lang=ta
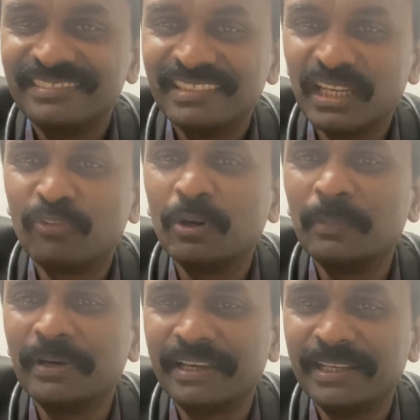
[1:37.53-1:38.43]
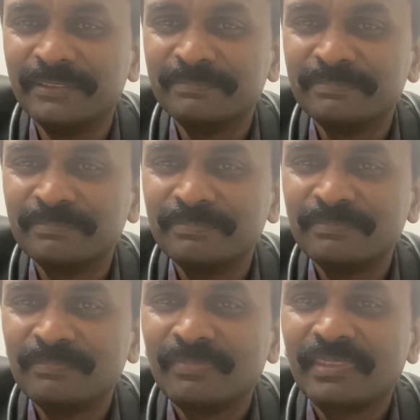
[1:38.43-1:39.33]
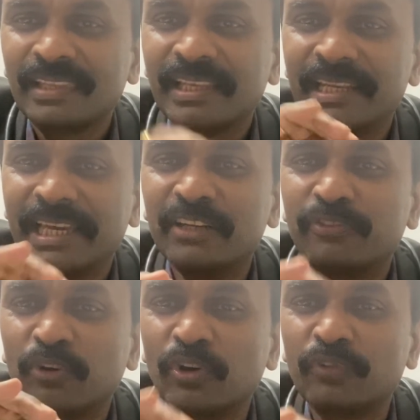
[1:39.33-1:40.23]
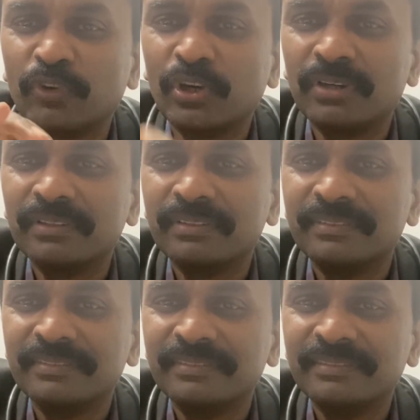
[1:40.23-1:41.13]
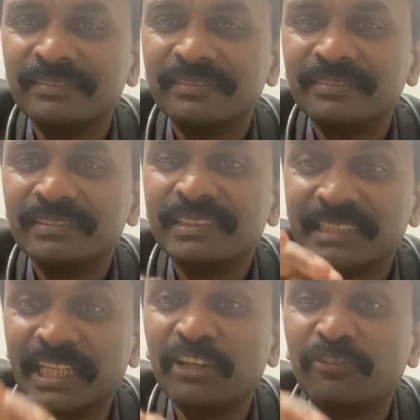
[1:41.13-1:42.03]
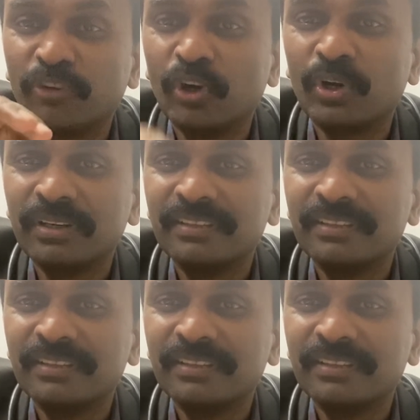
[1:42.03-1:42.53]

என்னை ஃபோன் பண்ணுங்கள் நைன் ஃபோர் ஃபோர் த்ரீ ஃபோர்